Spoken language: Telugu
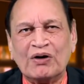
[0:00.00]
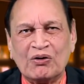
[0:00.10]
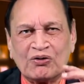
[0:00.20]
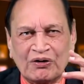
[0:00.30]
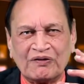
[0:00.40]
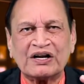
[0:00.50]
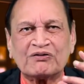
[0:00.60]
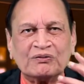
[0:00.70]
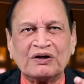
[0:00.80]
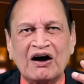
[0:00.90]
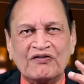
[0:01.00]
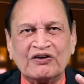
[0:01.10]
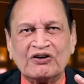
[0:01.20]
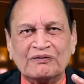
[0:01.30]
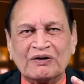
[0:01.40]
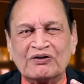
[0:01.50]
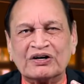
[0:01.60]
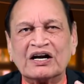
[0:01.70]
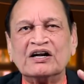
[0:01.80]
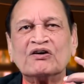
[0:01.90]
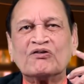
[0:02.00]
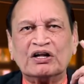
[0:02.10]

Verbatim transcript: మామూలుగా ఎవరైనా కొంత హాఫ్ అన్ అవర్లో పాల్గొంటారు